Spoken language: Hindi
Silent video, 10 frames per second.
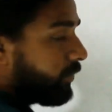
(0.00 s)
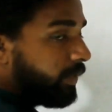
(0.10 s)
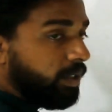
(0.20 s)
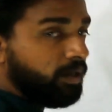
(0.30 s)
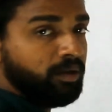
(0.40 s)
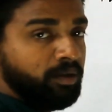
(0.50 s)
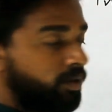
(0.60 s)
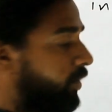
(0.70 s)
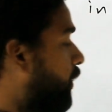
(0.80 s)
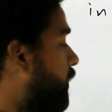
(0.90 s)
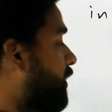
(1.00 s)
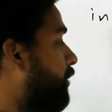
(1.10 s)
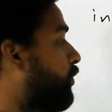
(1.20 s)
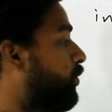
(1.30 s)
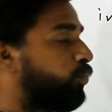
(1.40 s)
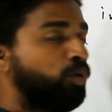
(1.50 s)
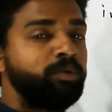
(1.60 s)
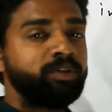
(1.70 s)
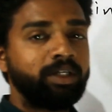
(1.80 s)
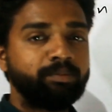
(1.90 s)
क्लियर e. है इसका मतलब कोई
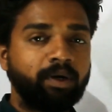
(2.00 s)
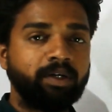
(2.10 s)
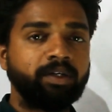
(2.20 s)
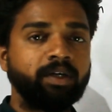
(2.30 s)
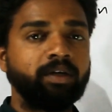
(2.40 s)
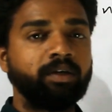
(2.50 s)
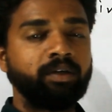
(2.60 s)
भी चार्ज पार्टिकल